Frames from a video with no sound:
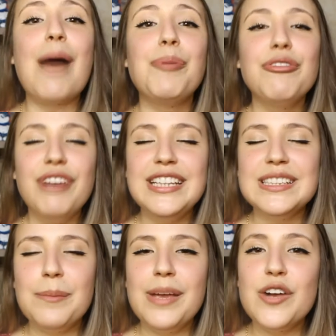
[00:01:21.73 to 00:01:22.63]
Aproveita
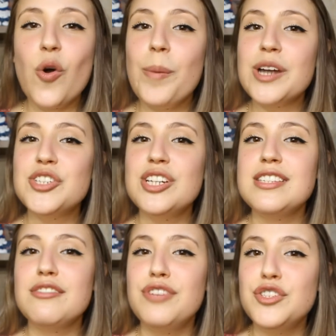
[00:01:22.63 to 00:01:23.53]
também e compartilha
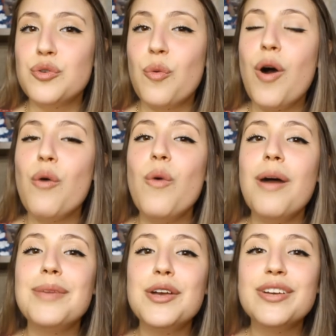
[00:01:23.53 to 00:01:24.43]
esse vídeo com algum
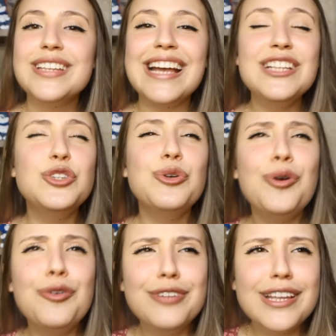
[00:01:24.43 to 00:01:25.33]
amigo que tá em
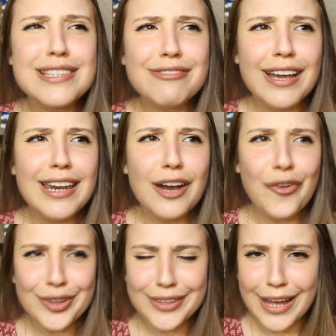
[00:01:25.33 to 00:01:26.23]
dúvida se vai ler a
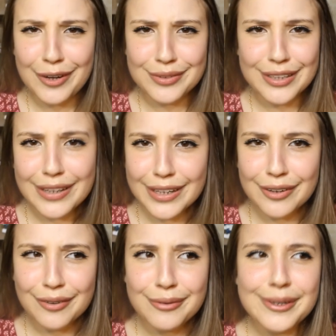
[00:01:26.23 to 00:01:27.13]
Cotar ou
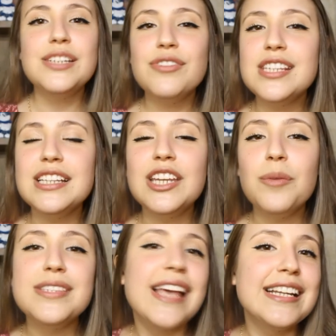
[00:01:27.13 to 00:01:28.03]
não. Se você ainda
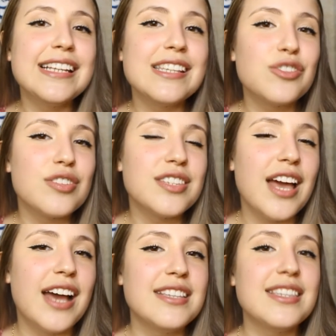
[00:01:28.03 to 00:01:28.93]
não me segue nas redes
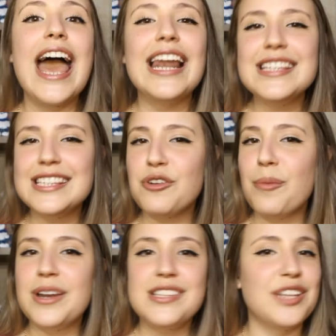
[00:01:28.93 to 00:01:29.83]
sociais, elas estão
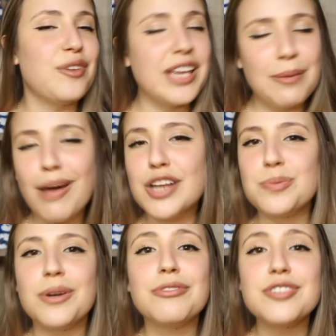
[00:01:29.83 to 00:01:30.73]
aparecendo aqui
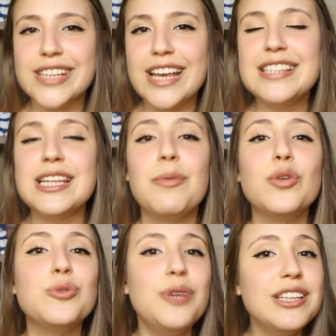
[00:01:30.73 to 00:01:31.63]
embaixo pra vocês. Tem
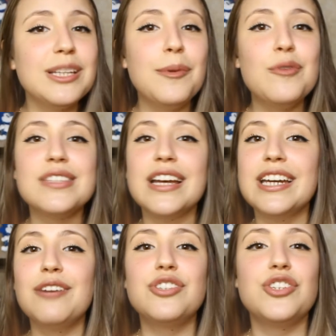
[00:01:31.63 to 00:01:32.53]
meu Twitter, meu
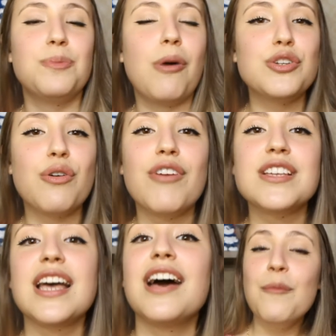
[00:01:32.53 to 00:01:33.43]
Instagram, onde a gente pode
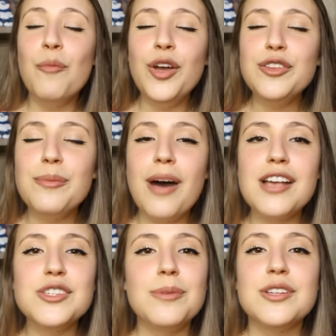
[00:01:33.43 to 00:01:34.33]
conversar muito
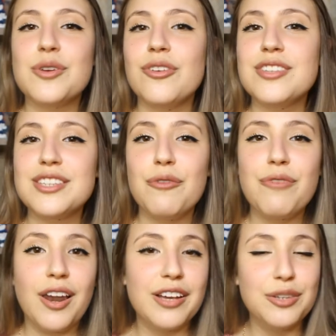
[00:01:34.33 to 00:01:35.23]
mais sobre as coisas que eu
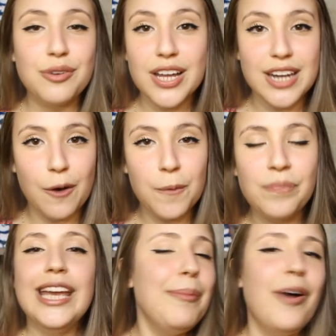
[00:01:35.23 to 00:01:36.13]
falo aqui no
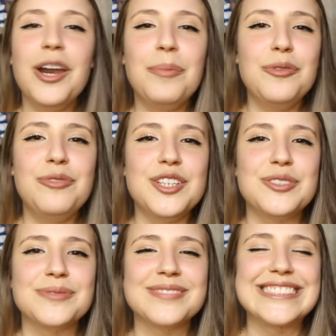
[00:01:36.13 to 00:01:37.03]
canal. E bora pro vídeo!